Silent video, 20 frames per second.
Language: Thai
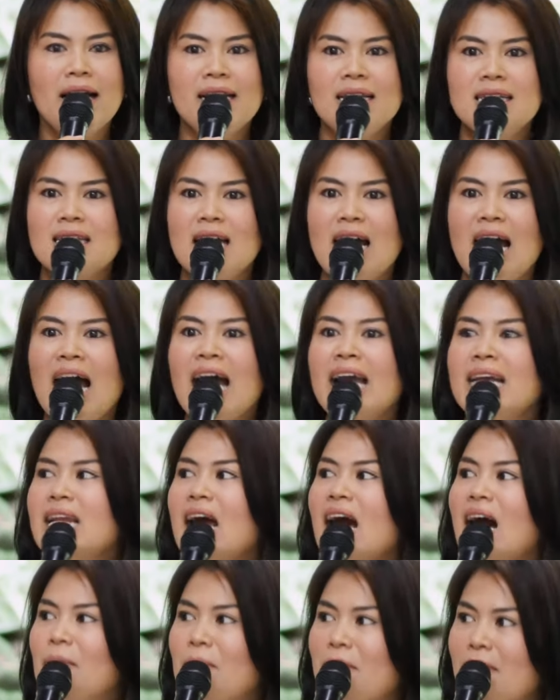ถที่จะให้
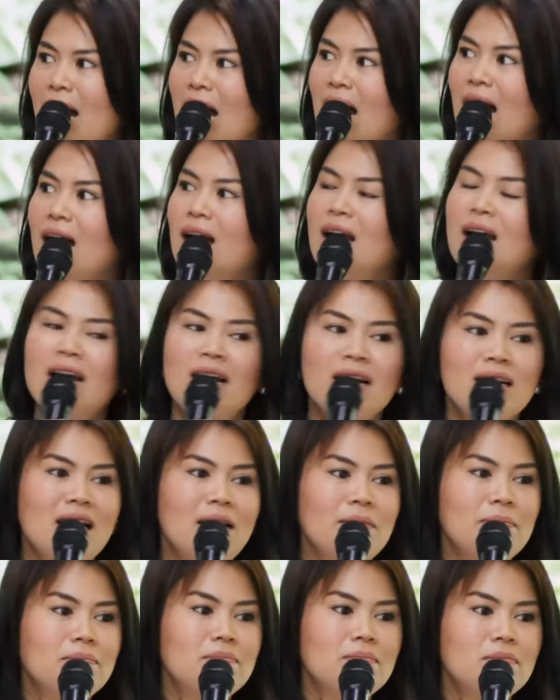ธรรมะ
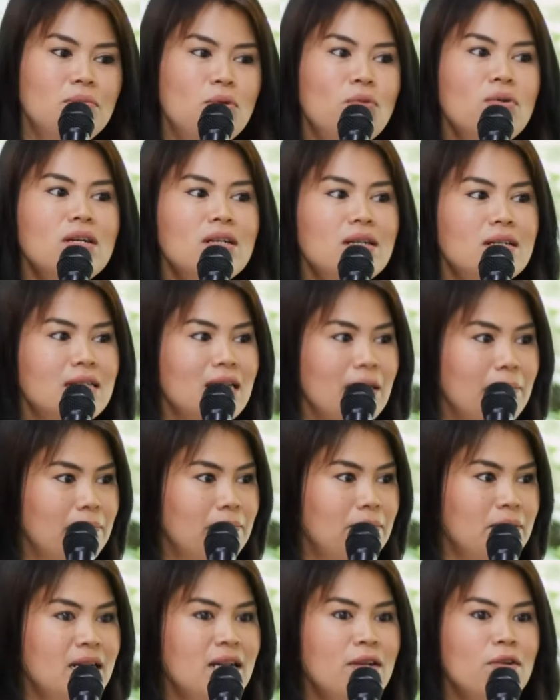กับผู้อื่นกับ
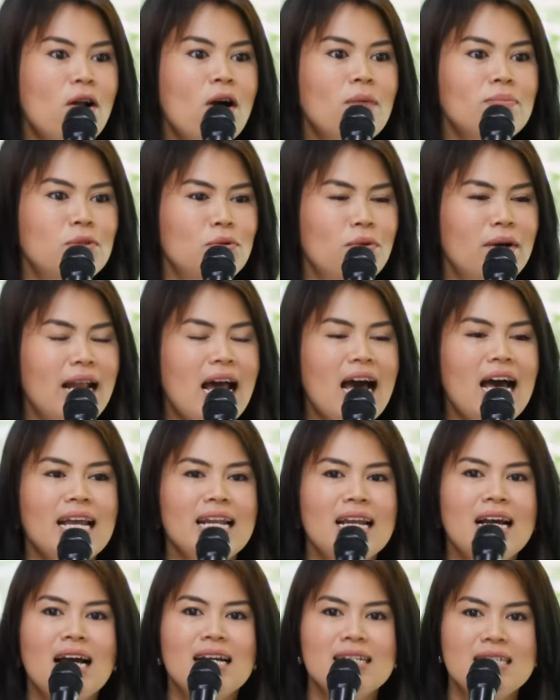เพื่อนรอบตัวได้
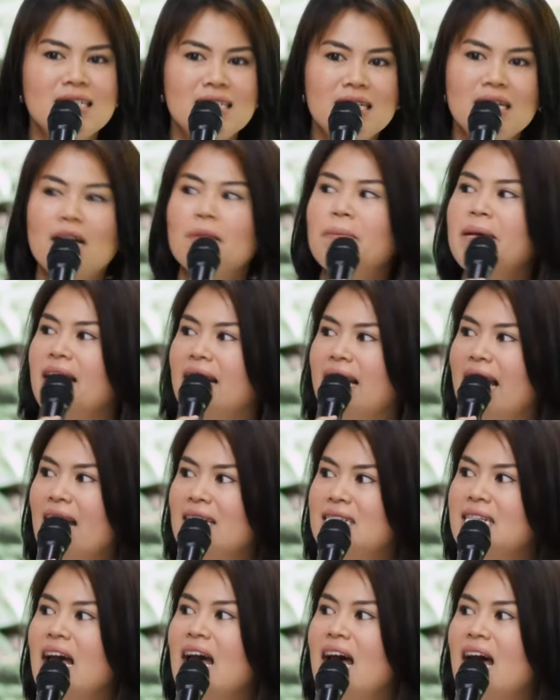นะคะจริงๆก็เพียงแค่
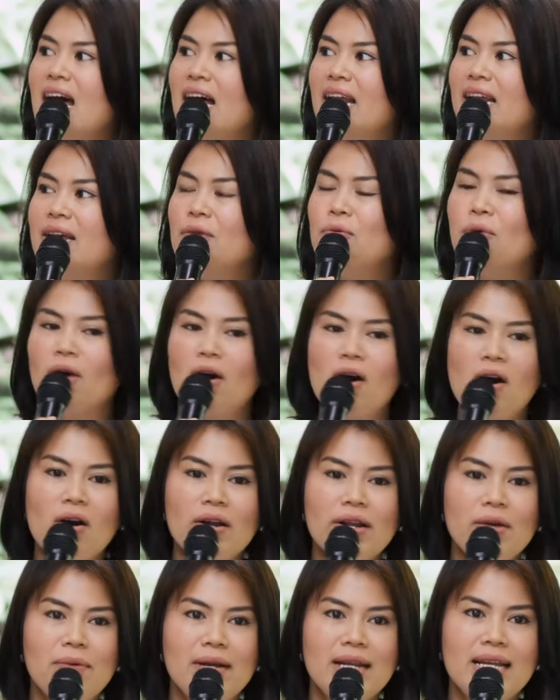แชร์ในหัวข้อ
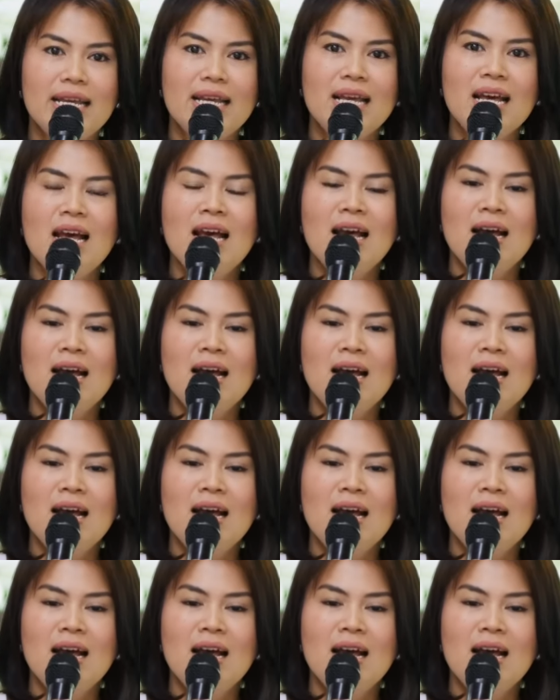ในวันนี้